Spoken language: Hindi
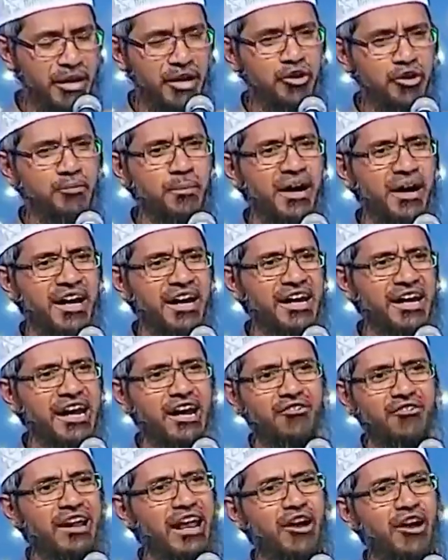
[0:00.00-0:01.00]
मकर मकर
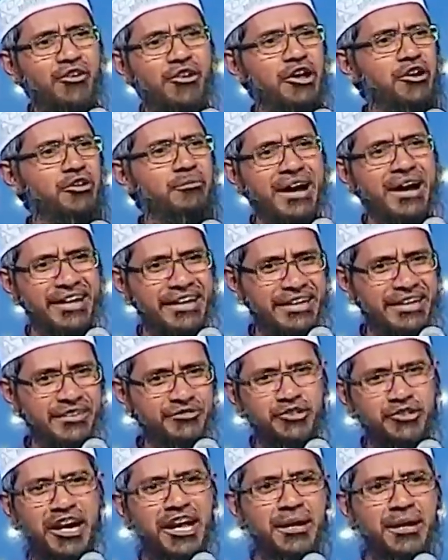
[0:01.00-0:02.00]
अल्लाह वल्ला
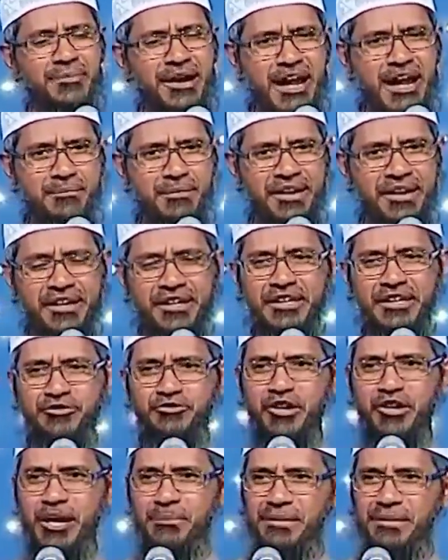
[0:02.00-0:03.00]
खैरमाकरीन सोलह इमरान में
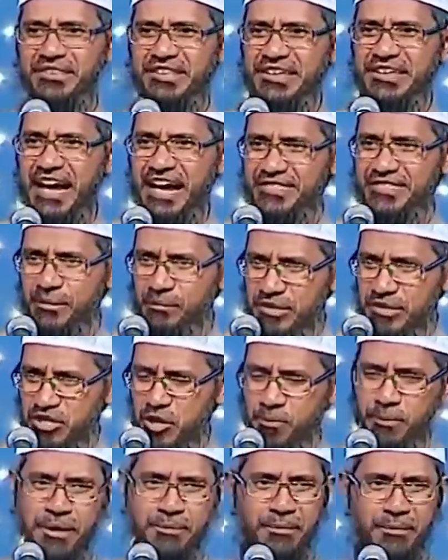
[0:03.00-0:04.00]
सोलह नंबर तीन आयत
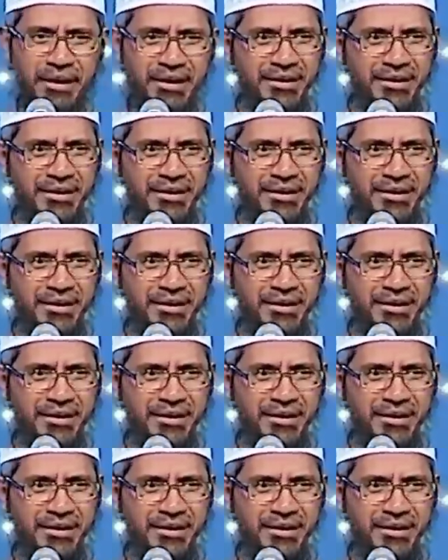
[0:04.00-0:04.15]
नंबर चौपन